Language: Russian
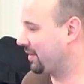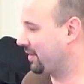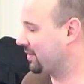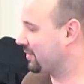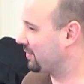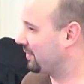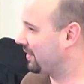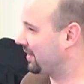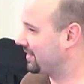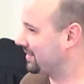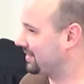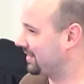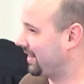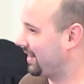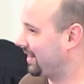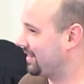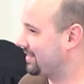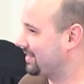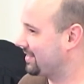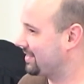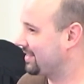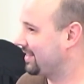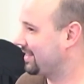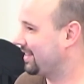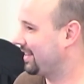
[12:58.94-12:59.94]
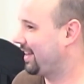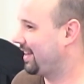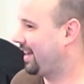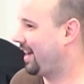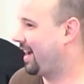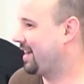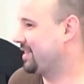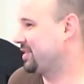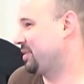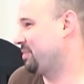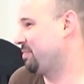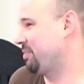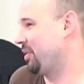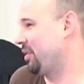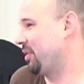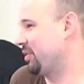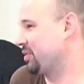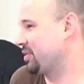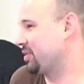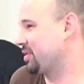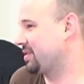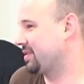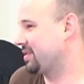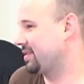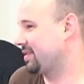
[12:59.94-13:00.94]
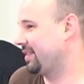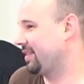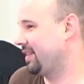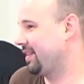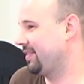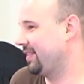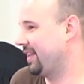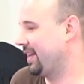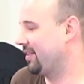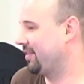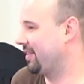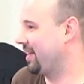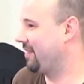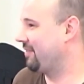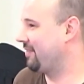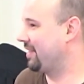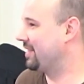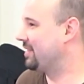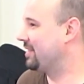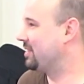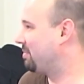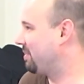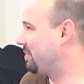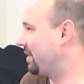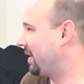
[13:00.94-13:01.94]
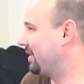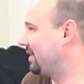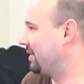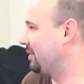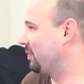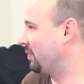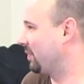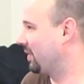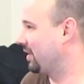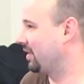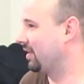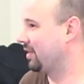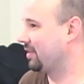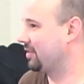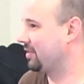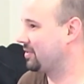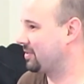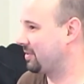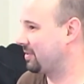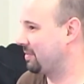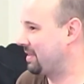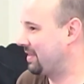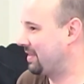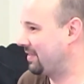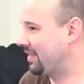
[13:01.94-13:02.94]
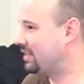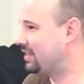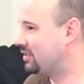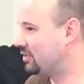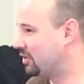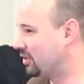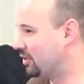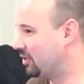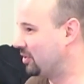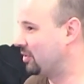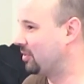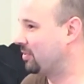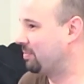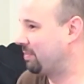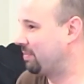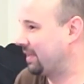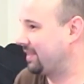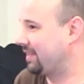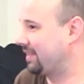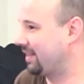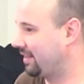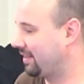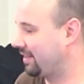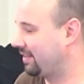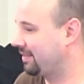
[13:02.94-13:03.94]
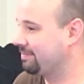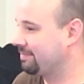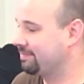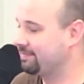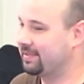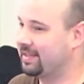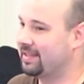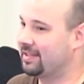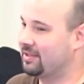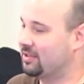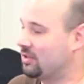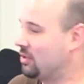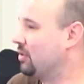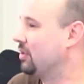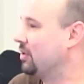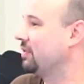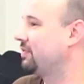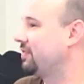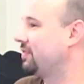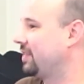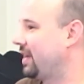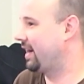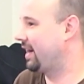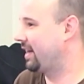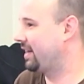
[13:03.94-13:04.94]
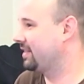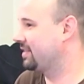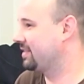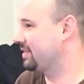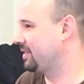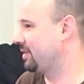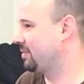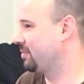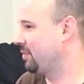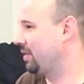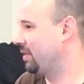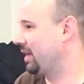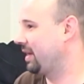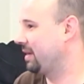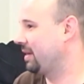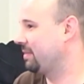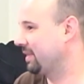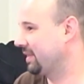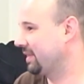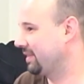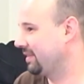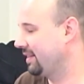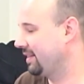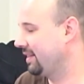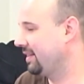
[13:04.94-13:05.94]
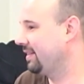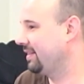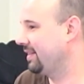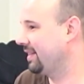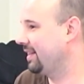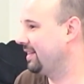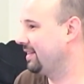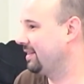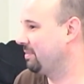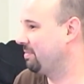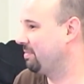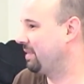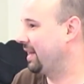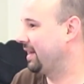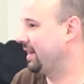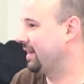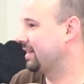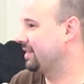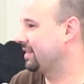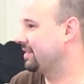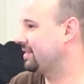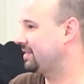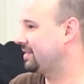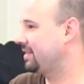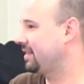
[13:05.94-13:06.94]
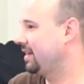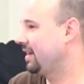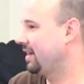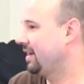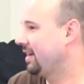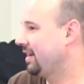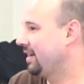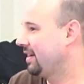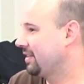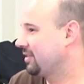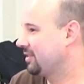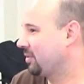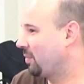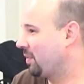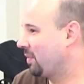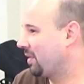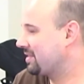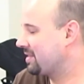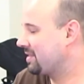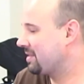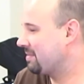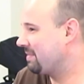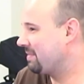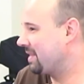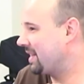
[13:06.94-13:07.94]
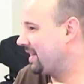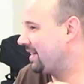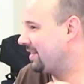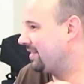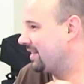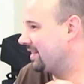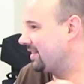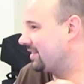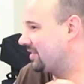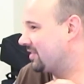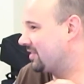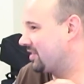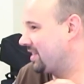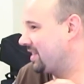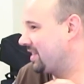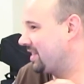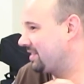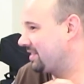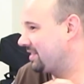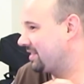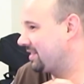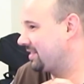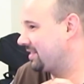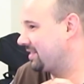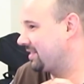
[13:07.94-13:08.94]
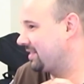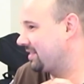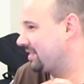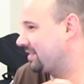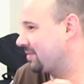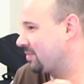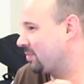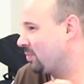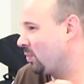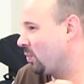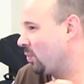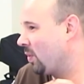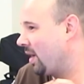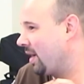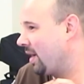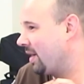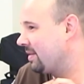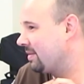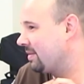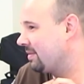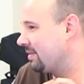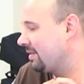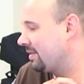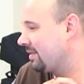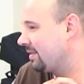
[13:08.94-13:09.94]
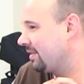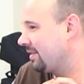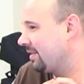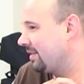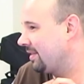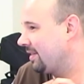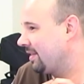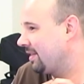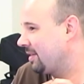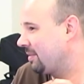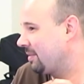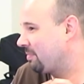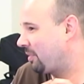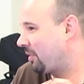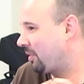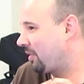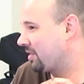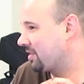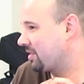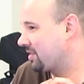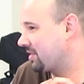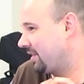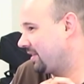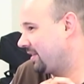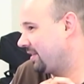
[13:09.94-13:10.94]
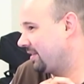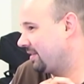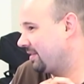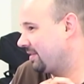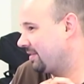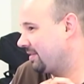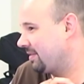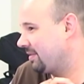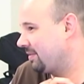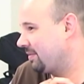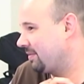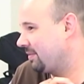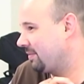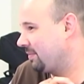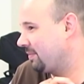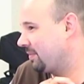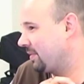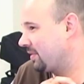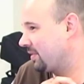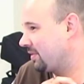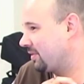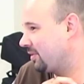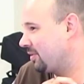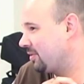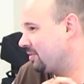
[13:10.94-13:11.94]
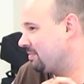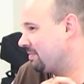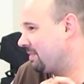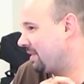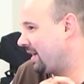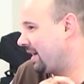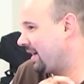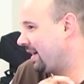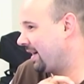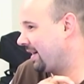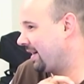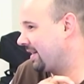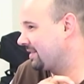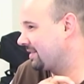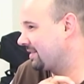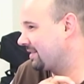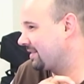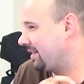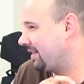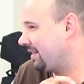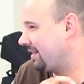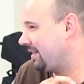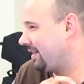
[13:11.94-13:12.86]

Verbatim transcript: Как я всегда это понимал, что это личности не обладают независимой волей. Или, может, они и обладают, но воли каким-то образом объединены. Но вот в случае со Христом, как такое может быть, что Христос — это одна личность с двумя разными умами?